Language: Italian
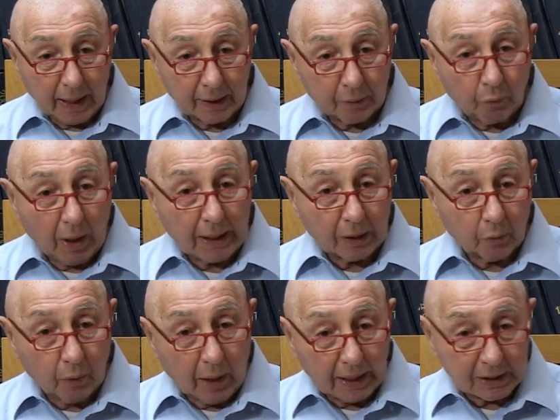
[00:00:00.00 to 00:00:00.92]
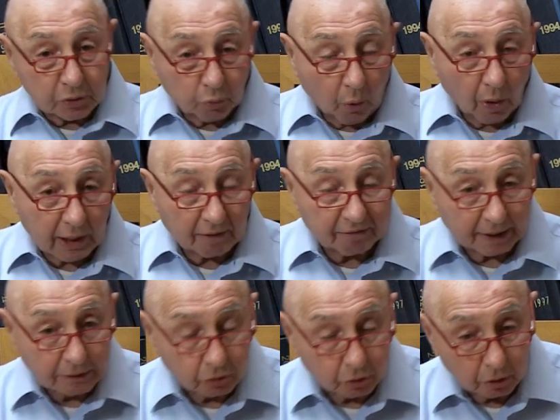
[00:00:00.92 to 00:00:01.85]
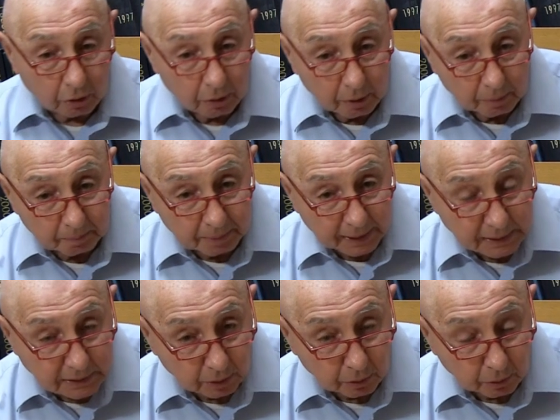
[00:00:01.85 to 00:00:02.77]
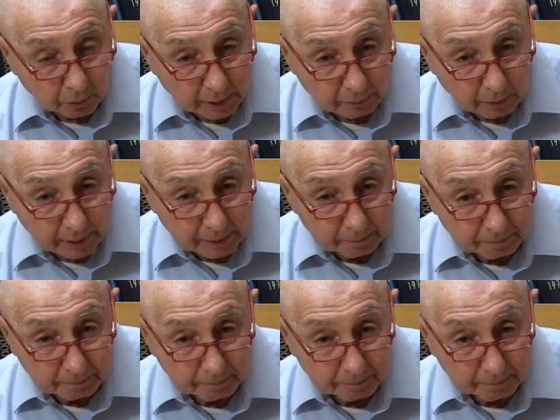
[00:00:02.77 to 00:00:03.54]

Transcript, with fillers: quale, quale scuola ha fatto per essere onorevole?